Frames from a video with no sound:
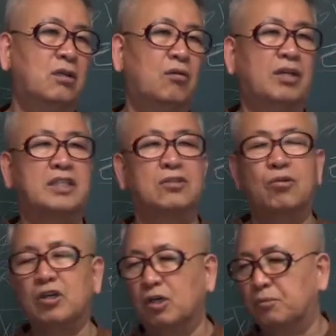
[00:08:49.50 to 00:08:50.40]

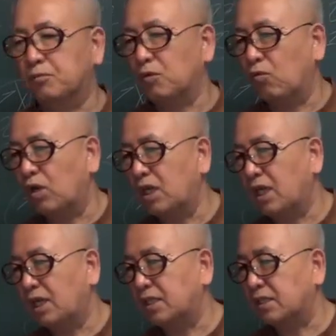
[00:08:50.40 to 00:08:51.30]
화생토가 없으면
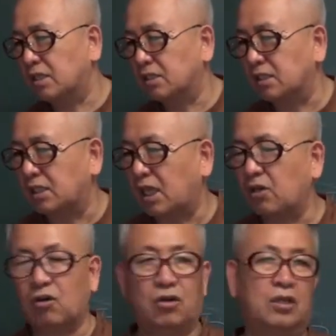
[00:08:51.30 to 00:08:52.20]
원래 있던
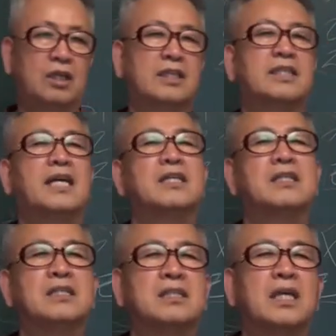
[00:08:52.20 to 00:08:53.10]
그대로
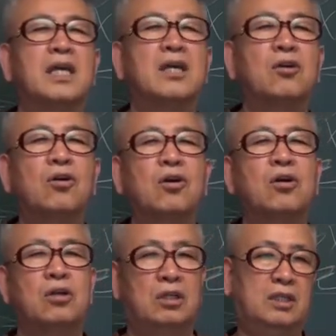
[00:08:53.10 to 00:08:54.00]
자연
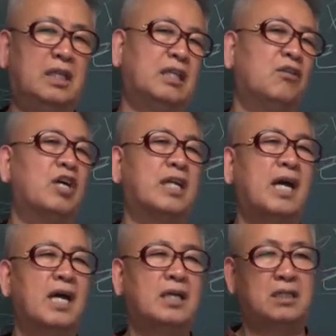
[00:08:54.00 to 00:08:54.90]
그대로
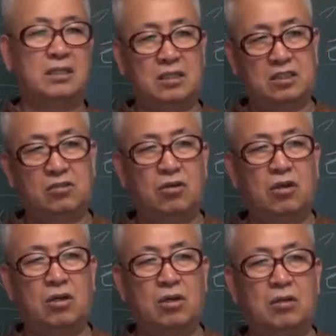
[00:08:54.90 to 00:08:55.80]
내놔라 라는 것이고
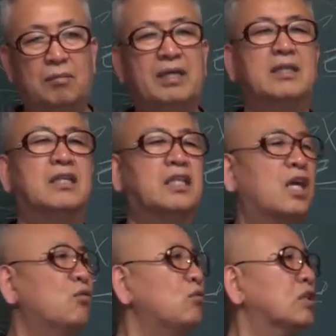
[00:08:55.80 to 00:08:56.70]
만약에
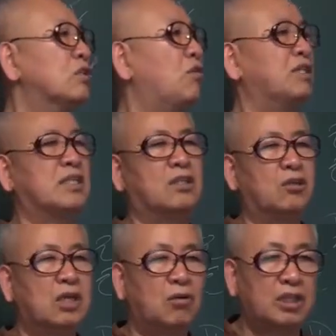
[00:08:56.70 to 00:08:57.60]
대운에서
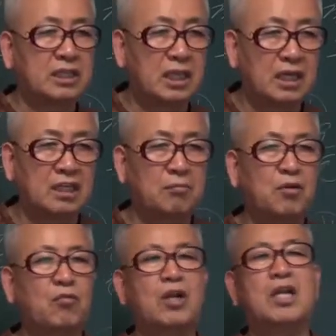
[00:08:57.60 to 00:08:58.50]
화생토가 왔다
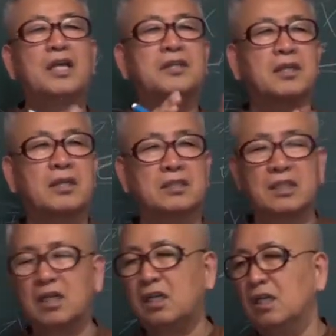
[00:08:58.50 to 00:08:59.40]
그러면 원래 있던
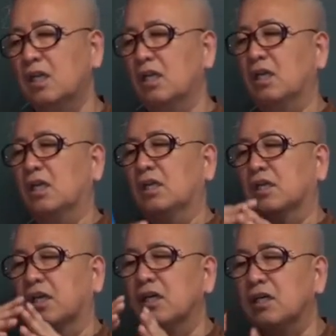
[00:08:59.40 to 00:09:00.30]
것을
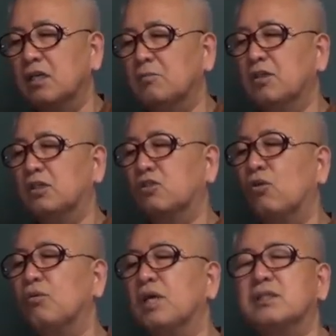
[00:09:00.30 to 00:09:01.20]
경험을
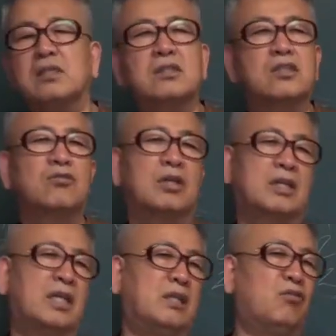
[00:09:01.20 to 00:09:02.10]
통해서 응용해
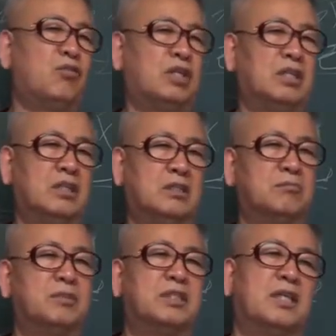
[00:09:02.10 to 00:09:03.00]
내놓으라는
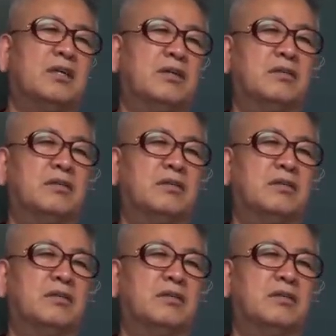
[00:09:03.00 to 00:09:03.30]
것이에요.